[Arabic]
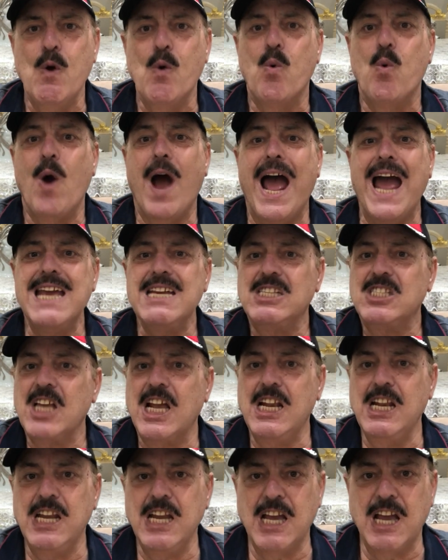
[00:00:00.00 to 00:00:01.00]
وعايزه
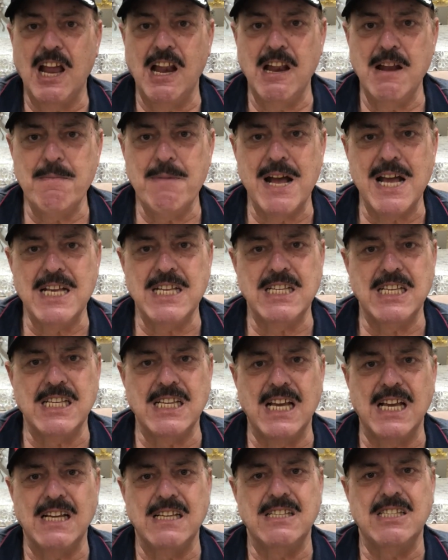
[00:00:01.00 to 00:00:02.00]
اللي يكلمها
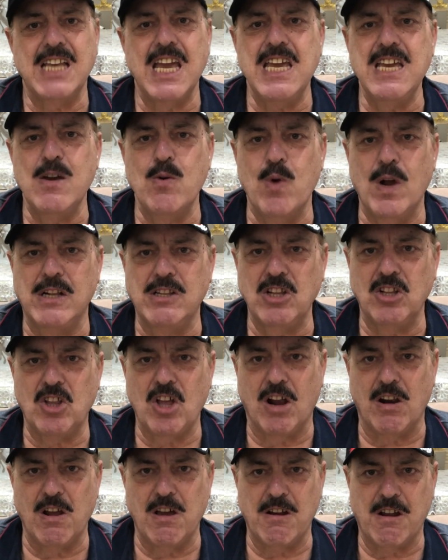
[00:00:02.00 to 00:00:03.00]
زي
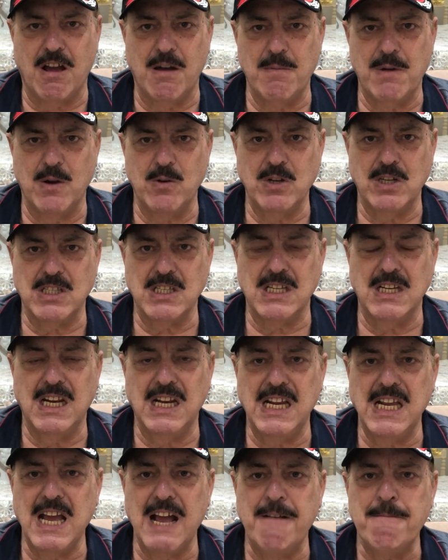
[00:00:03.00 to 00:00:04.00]
والدتي الله يرحمها ويحسن
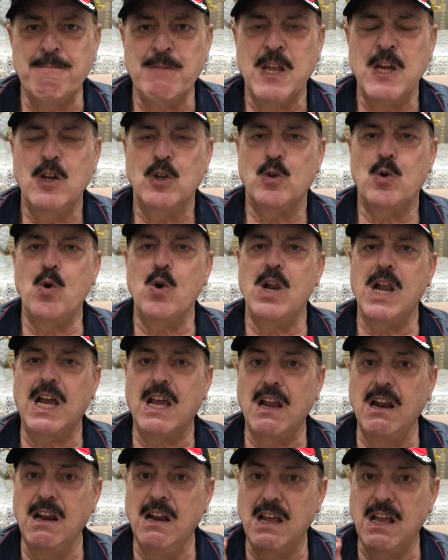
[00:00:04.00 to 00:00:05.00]
اليها تقول
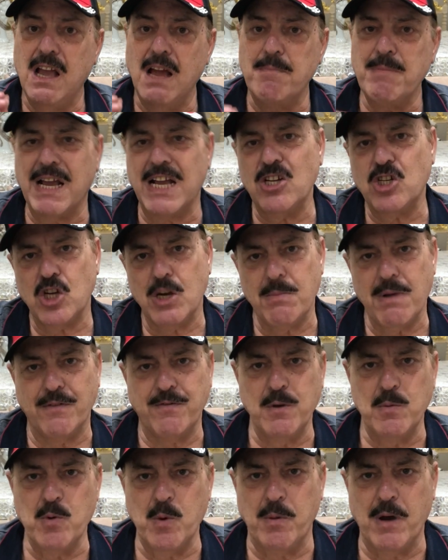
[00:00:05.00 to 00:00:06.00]
لك اللي ما كانش يهمها
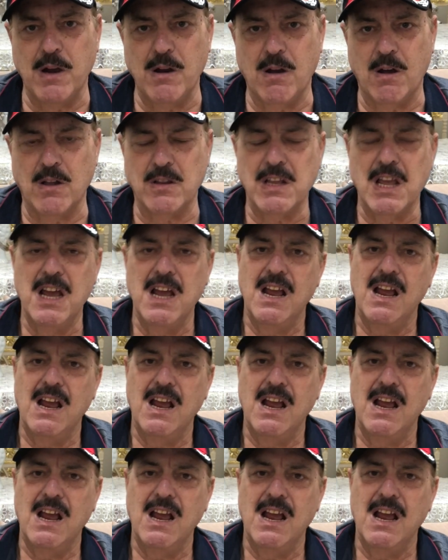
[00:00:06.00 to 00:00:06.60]
في الموبايلات